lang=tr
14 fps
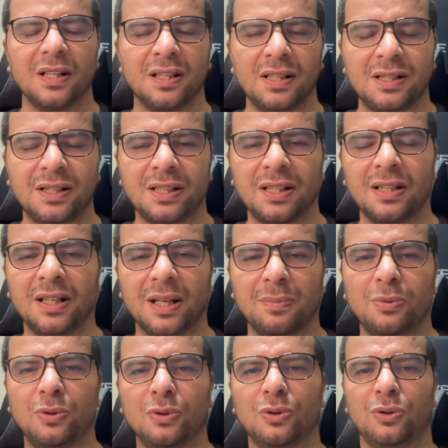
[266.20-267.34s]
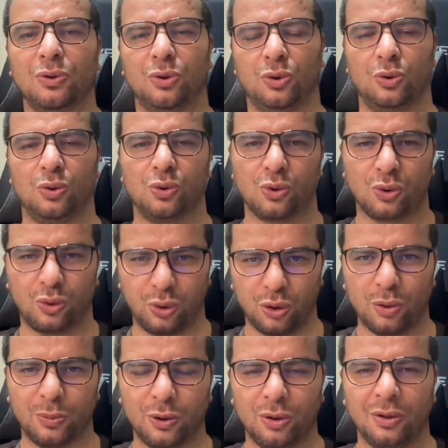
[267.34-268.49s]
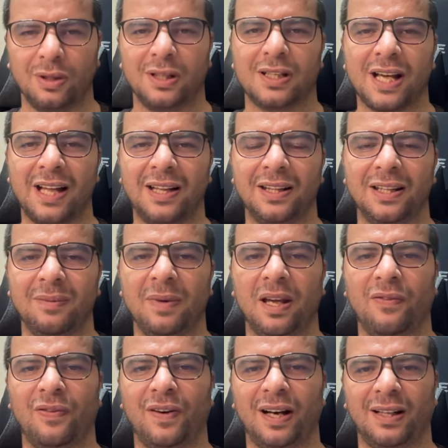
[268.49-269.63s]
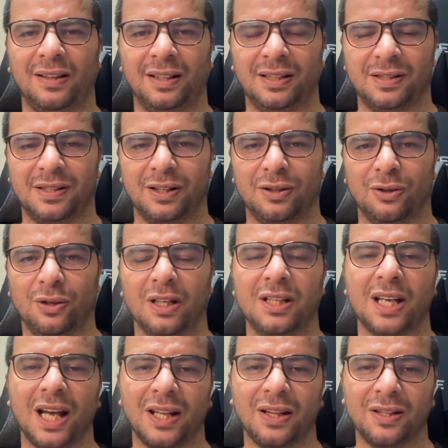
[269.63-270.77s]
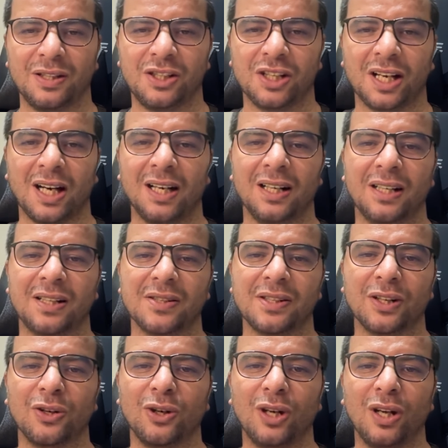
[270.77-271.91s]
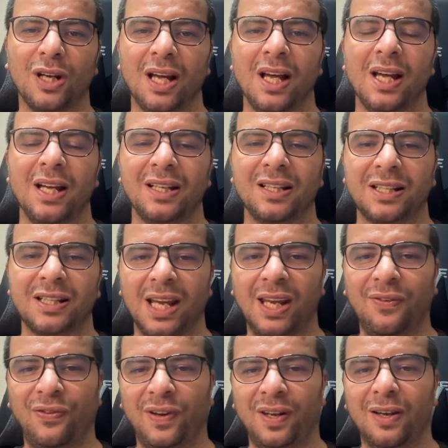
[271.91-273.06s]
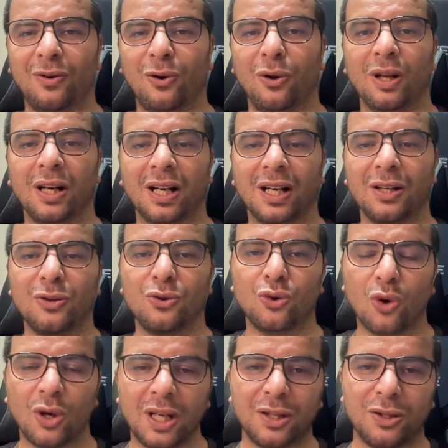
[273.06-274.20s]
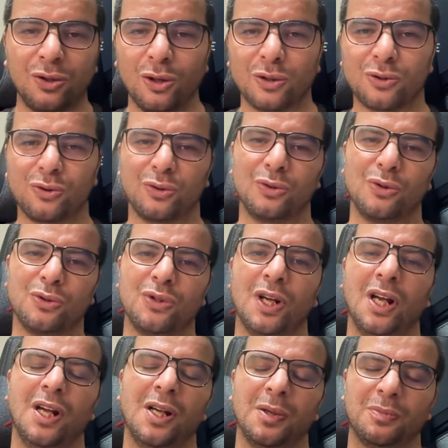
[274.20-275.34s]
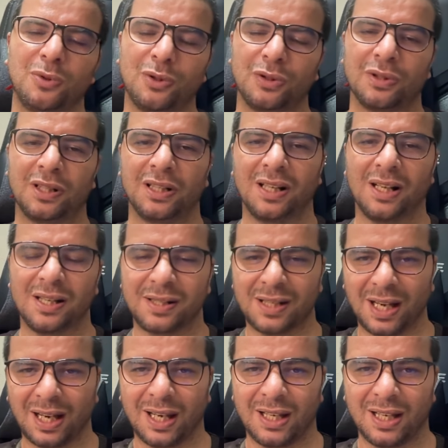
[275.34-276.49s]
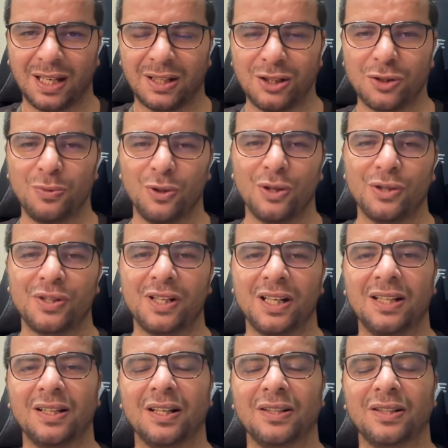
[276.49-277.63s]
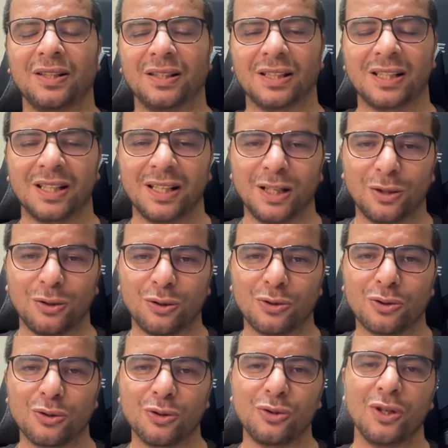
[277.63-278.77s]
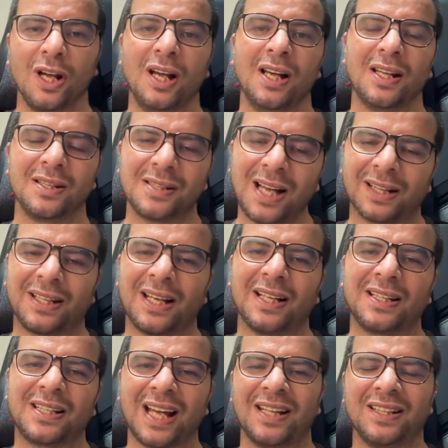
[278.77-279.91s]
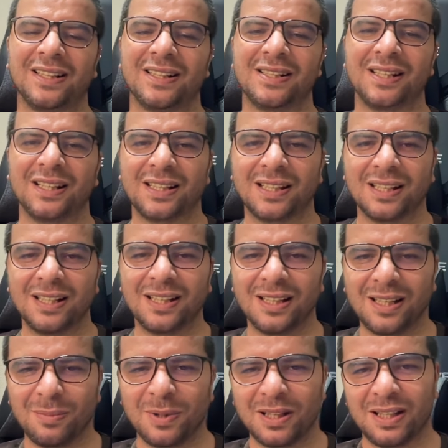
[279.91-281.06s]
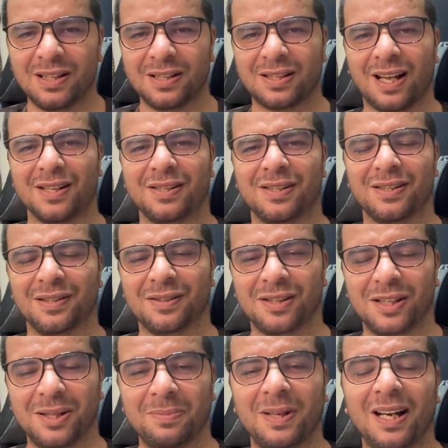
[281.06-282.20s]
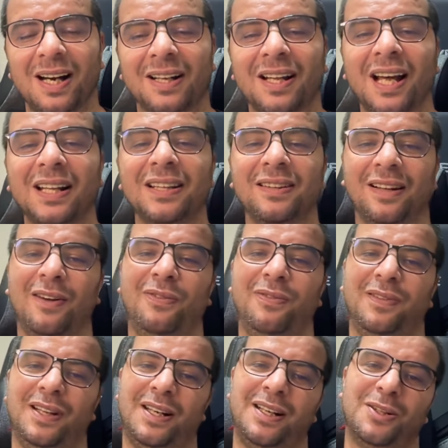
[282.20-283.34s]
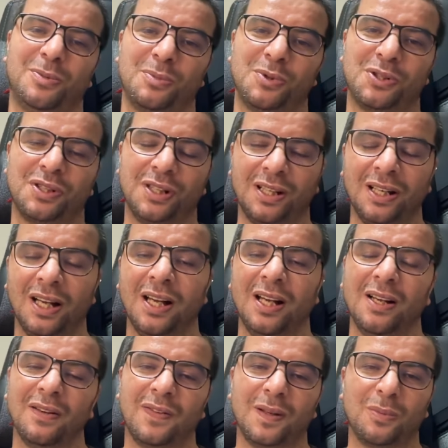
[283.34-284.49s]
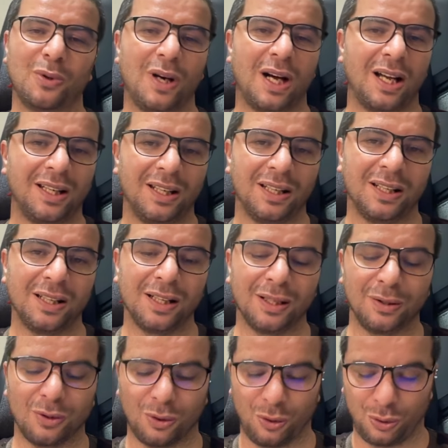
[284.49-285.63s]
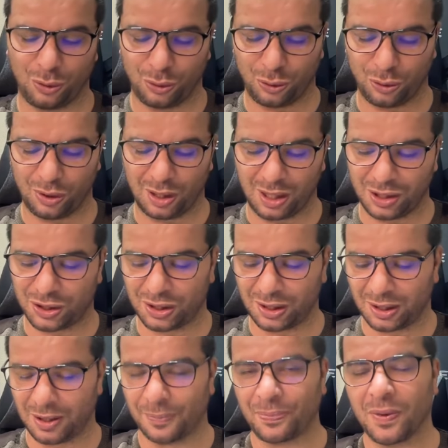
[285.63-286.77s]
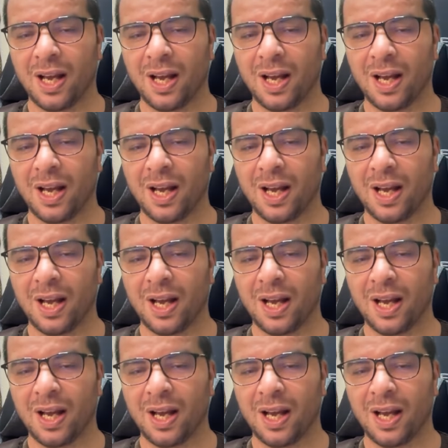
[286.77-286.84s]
içinde bulunduğunuz kurumu kendi menfaatlerinize göre, kendi çıkarlarınıza göre keyfi olarak yönetiyorsunuz. Bu e, SEG'e yakışmıyor. SEG'in adını kirletiyorsunuz. Zaten kendinize kirli bir insansınız gibilerden laflar etmişti ve bu annenin önü açıldı.